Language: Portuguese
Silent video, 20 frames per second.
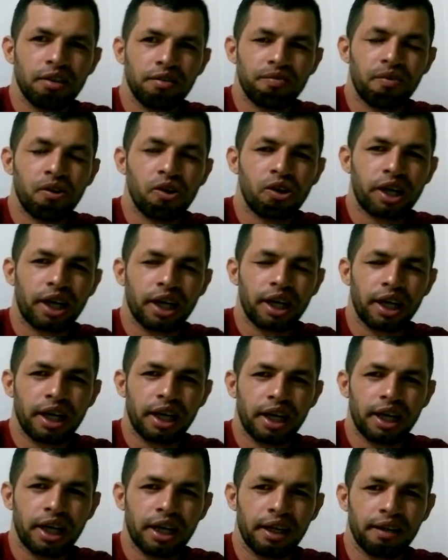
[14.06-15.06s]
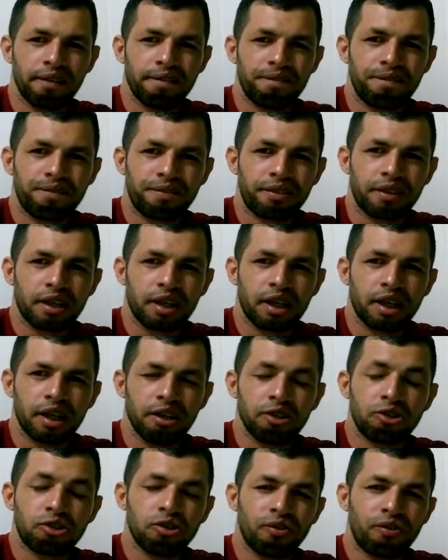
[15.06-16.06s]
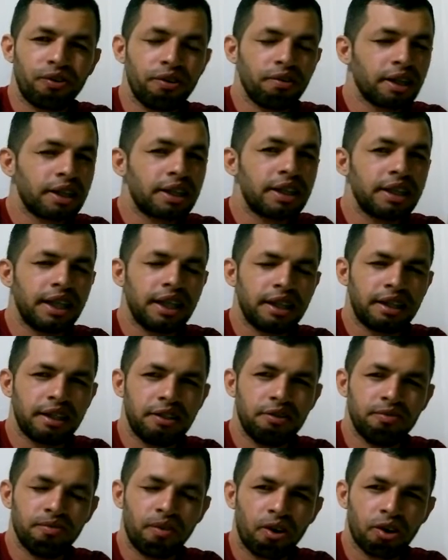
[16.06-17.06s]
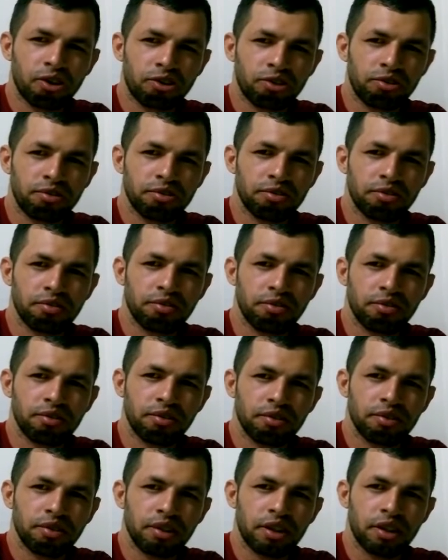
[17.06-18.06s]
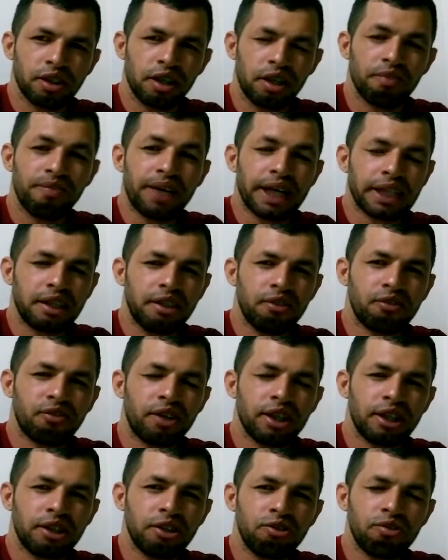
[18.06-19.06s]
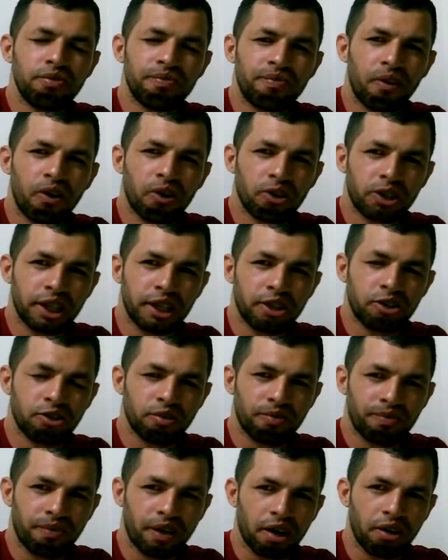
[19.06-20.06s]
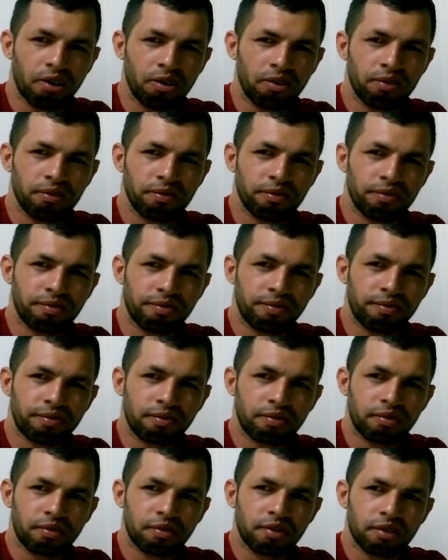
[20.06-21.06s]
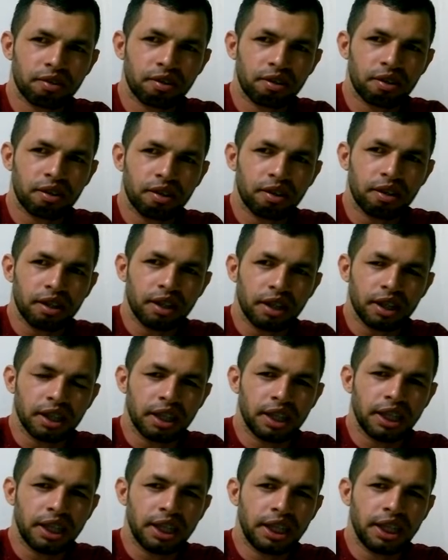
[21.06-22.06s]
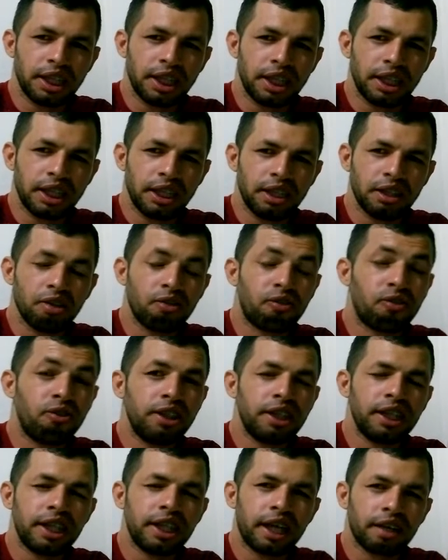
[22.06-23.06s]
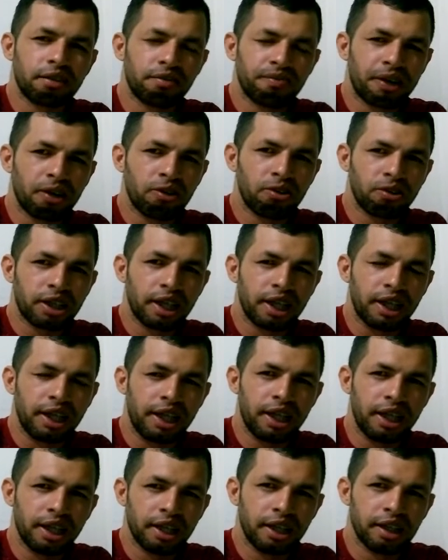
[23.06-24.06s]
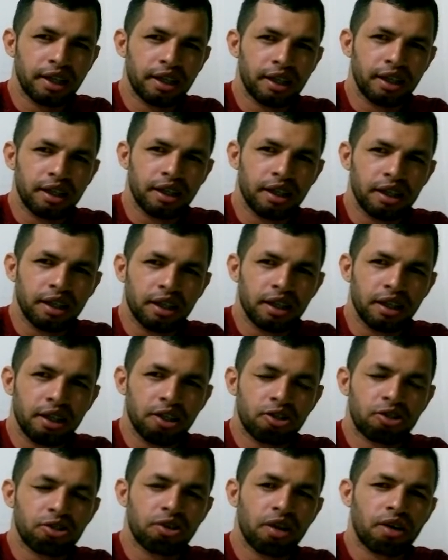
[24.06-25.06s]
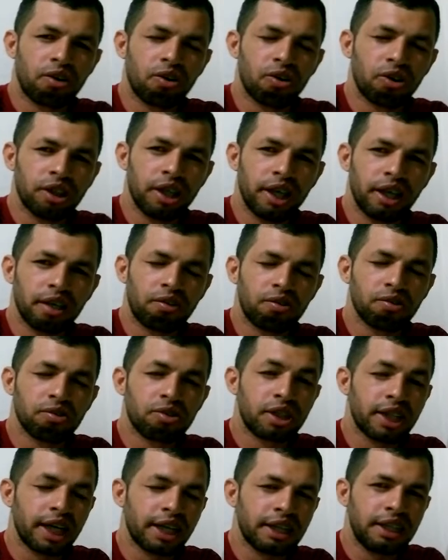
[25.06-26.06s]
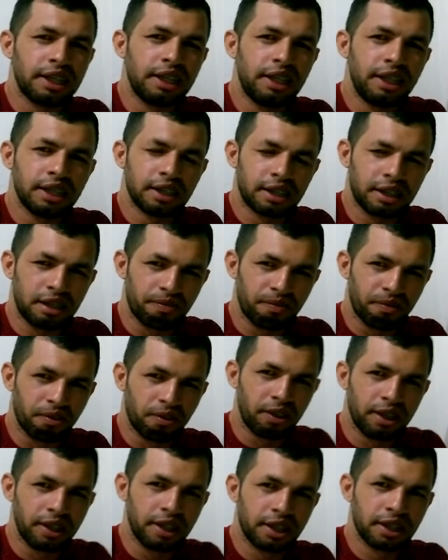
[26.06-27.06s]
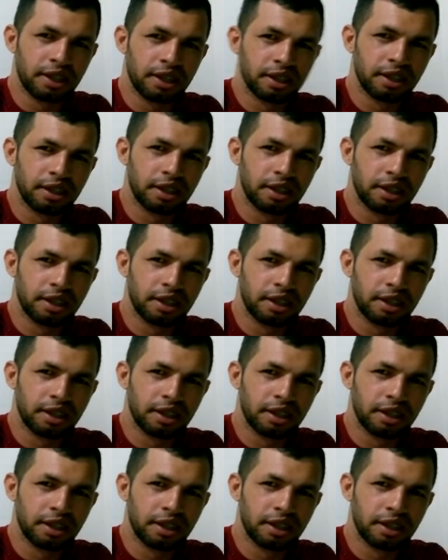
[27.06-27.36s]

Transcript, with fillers: porque eu sofri um acidente de moto, eu bati em frente de um poste em São Paulo, e eu fui direto para a UTI. Eu só acordei com sete dias depois